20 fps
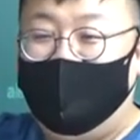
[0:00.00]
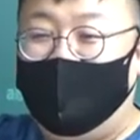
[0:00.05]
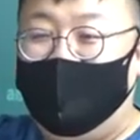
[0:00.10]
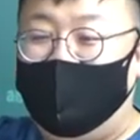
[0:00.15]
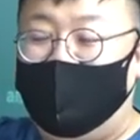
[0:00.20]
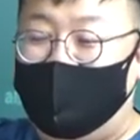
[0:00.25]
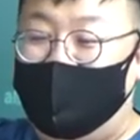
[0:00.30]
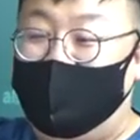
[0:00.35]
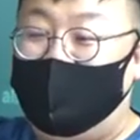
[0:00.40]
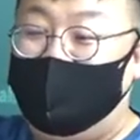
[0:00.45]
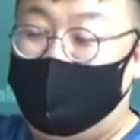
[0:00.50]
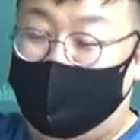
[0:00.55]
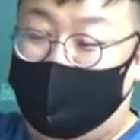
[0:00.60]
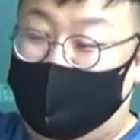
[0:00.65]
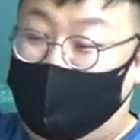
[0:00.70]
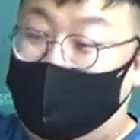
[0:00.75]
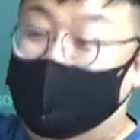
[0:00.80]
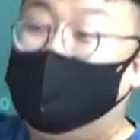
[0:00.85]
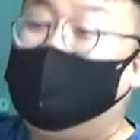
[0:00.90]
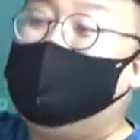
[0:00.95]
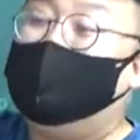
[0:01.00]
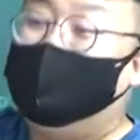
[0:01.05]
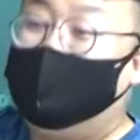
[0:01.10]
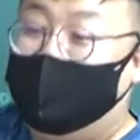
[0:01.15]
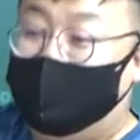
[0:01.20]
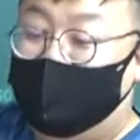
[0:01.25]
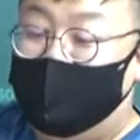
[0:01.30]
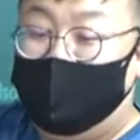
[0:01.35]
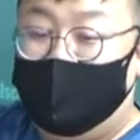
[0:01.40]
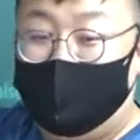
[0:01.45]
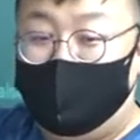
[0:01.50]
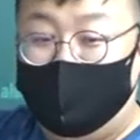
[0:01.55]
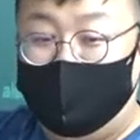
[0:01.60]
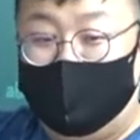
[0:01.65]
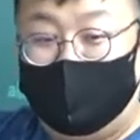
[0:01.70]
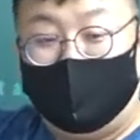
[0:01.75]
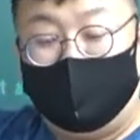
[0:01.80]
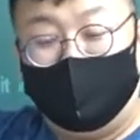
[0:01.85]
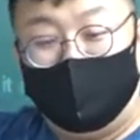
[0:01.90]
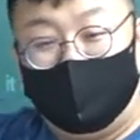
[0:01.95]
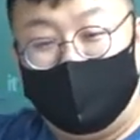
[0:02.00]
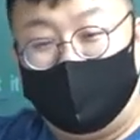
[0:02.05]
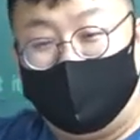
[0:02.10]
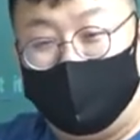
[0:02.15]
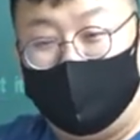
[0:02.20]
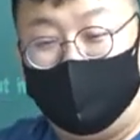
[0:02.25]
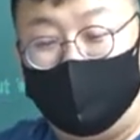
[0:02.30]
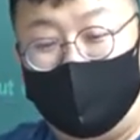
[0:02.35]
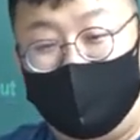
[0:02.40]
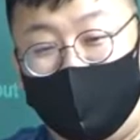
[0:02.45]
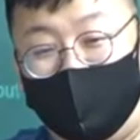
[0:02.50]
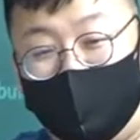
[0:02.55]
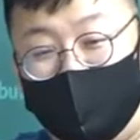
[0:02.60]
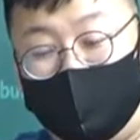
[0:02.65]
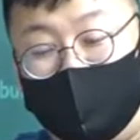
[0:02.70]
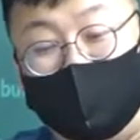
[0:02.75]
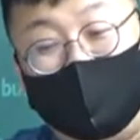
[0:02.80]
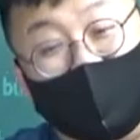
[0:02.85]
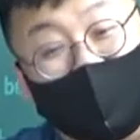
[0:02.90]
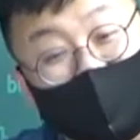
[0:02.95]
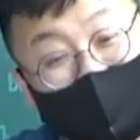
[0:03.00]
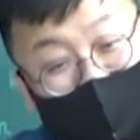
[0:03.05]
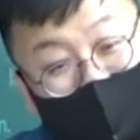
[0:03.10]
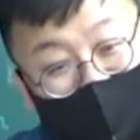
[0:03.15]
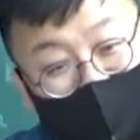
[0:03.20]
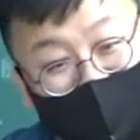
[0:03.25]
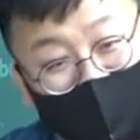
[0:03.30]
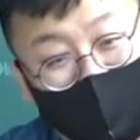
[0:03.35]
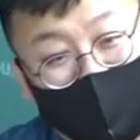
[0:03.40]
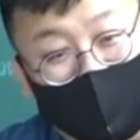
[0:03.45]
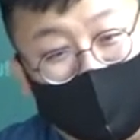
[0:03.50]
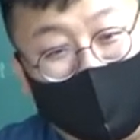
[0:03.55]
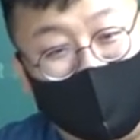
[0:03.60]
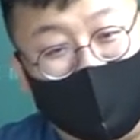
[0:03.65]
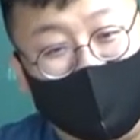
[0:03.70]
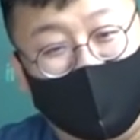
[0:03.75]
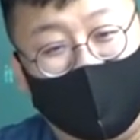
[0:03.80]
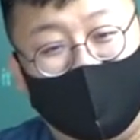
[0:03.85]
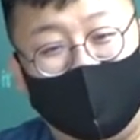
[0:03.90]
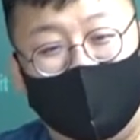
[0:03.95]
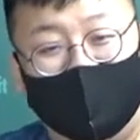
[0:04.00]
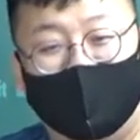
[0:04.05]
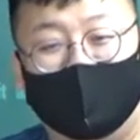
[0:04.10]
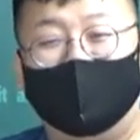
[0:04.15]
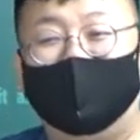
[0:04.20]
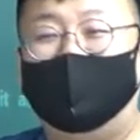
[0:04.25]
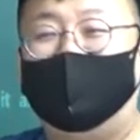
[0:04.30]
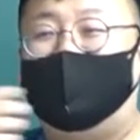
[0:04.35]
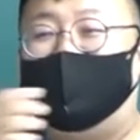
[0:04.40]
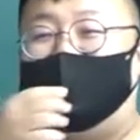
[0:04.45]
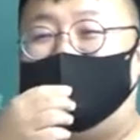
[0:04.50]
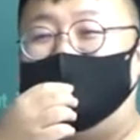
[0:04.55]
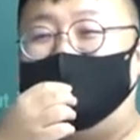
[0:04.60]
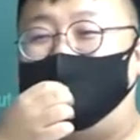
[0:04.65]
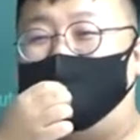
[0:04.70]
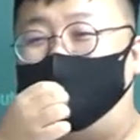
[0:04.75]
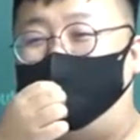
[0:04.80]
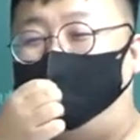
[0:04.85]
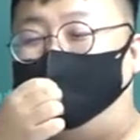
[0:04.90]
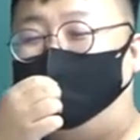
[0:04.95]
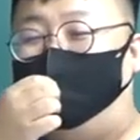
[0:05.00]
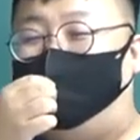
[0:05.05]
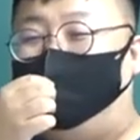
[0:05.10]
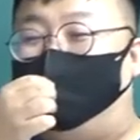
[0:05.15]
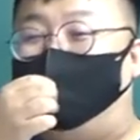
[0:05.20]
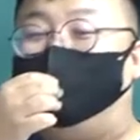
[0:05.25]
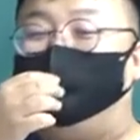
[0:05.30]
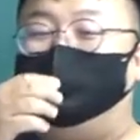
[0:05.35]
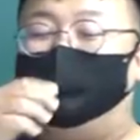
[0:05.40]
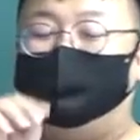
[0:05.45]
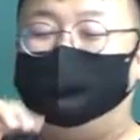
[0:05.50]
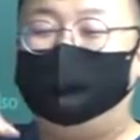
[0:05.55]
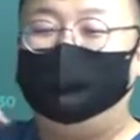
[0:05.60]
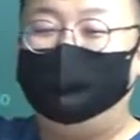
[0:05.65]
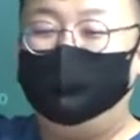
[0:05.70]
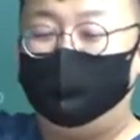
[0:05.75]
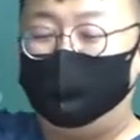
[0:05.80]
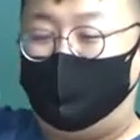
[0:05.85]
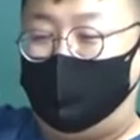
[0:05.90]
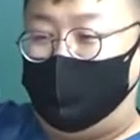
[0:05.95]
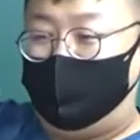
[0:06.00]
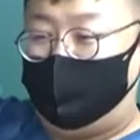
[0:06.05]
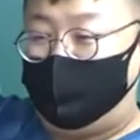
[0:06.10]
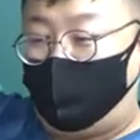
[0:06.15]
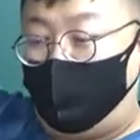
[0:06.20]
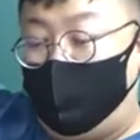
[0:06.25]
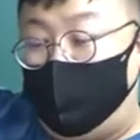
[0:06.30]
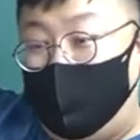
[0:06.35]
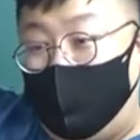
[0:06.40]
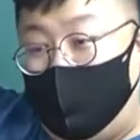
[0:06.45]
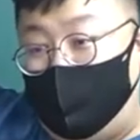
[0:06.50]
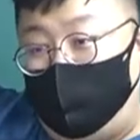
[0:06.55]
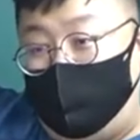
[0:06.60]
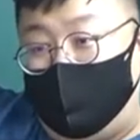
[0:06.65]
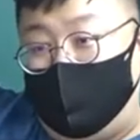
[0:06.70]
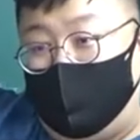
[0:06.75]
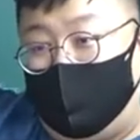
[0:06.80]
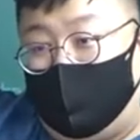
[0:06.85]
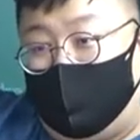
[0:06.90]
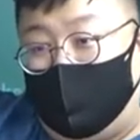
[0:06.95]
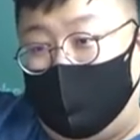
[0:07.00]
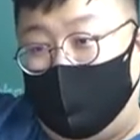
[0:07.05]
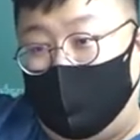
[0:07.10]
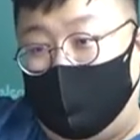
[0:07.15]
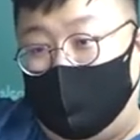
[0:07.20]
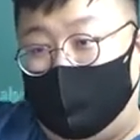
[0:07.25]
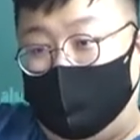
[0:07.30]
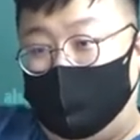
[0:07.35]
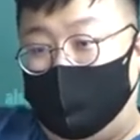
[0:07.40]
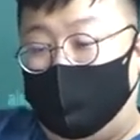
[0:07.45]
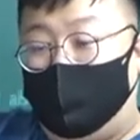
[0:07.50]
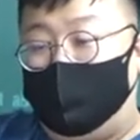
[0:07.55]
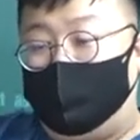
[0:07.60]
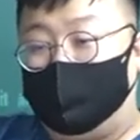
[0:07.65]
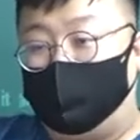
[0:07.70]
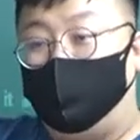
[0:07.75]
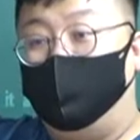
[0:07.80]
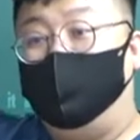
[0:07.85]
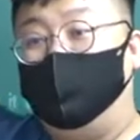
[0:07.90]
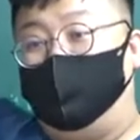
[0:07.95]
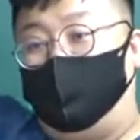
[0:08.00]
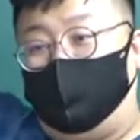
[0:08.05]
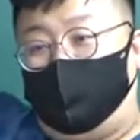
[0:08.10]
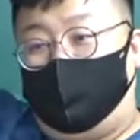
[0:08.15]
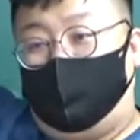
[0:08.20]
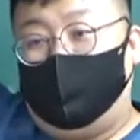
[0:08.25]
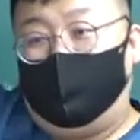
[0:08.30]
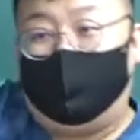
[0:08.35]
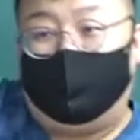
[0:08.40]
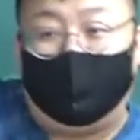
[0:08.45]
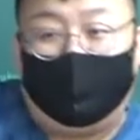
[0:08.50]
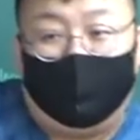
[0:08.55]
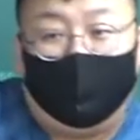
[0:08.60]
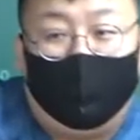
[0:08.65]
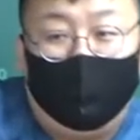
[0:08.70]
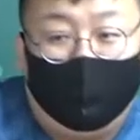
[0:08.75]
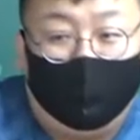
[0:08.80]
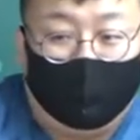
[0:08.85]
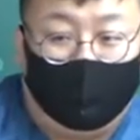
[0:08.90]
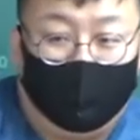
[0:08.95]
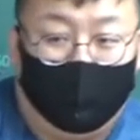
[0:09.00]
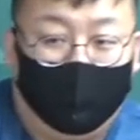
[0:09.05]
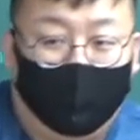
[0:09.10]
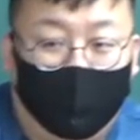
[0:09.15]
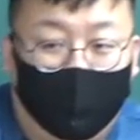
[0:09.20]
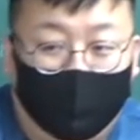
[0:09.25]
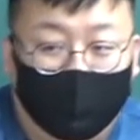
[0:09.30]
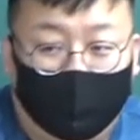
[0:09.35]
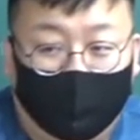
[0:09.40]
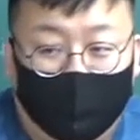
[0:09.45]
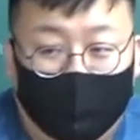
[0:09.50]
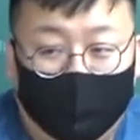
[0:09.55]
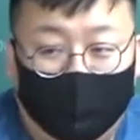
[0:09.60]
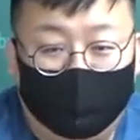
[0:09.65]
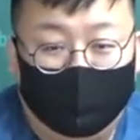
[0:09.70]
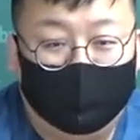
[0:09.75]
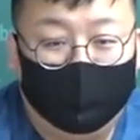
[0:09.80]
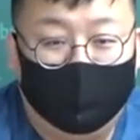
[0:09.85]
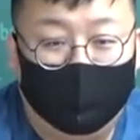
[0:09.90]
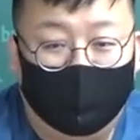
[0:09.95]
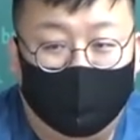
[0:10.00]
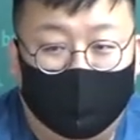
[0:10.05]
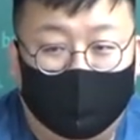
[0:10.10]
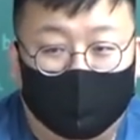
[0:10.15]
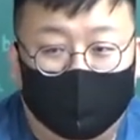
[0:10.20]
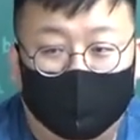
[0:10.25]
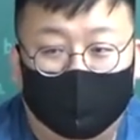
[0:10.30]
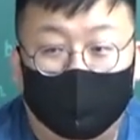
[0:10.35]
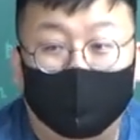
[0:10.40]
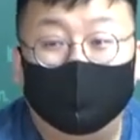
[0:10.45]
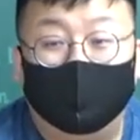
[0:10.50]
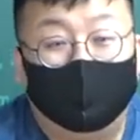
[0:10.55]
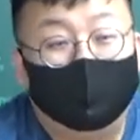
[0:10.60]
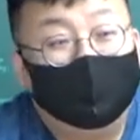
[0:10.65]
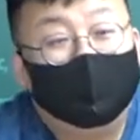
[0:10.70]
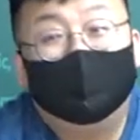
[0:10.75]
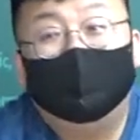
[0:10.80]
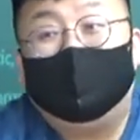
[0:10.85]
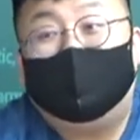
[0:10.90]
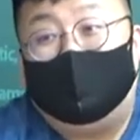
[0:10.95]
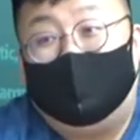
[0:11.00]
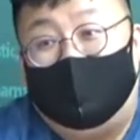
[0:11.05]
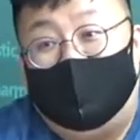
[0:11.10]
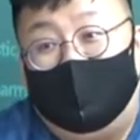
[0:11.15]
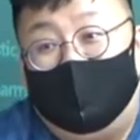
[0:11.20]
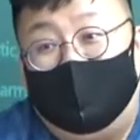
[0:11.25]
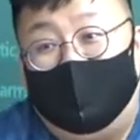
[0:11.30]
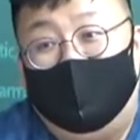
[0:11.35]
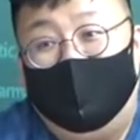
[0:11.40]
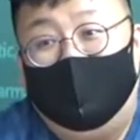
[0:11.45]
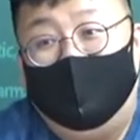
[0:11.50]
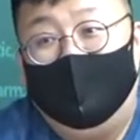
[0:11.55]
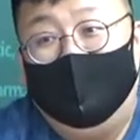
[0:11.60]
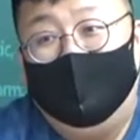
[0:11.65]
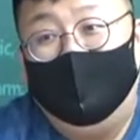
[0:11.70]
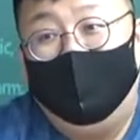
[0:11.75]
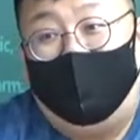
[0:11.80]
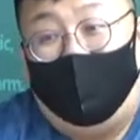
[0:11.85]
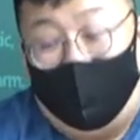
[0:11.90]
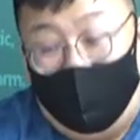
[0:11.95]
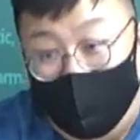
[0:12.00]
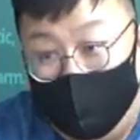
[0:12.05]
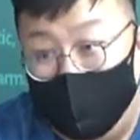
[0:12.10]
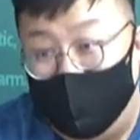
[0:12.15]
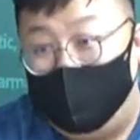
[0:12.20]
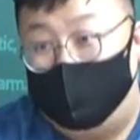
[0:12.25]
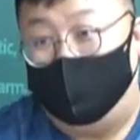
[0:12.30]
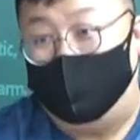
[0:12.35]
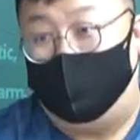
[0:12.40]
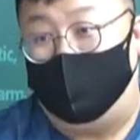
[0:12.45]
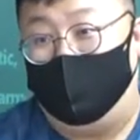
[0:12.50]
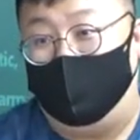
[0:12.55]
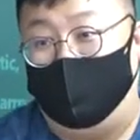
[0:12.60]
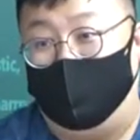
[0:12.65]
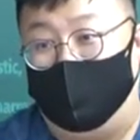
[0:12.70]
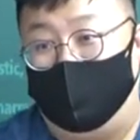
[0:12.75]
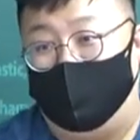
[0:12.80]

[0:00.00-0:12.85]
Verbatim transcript: 그니까 이게 날아가지않 날아가면 지금 내 친구가 나, 나 살인자지 그러면 그잖아. 근데 그게 아니고 대신에 친구가 이제 공간이 비니까 얘가 이제 손도 못 들고 이렇게 껴안고 탔대. 보롱걸 껴안고 무서워가지고 몸이 자꾸 뜨니까 겁나 무서웠대.